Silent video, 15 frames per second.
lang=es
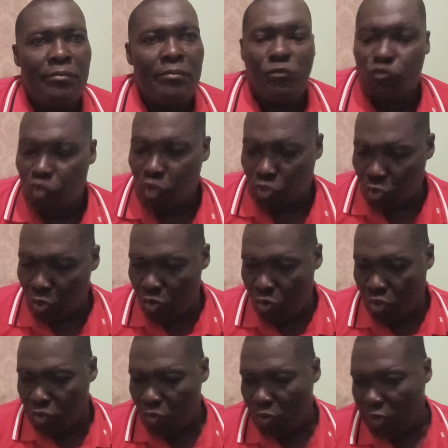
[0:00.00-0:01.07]
Eso es todo lo
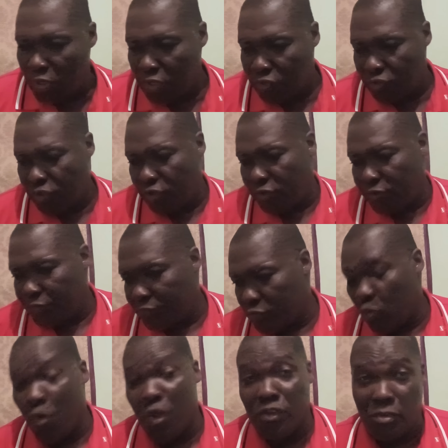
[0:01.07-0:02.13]
que tengo que decir. No
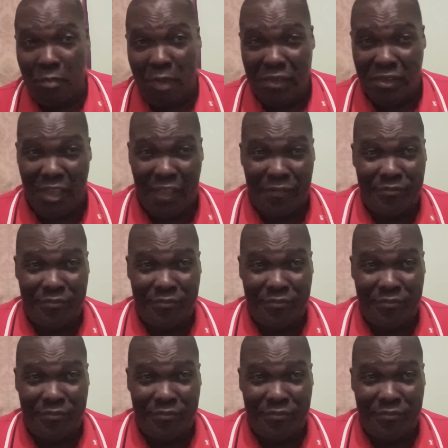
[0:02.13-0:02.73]
voy a decir más nada.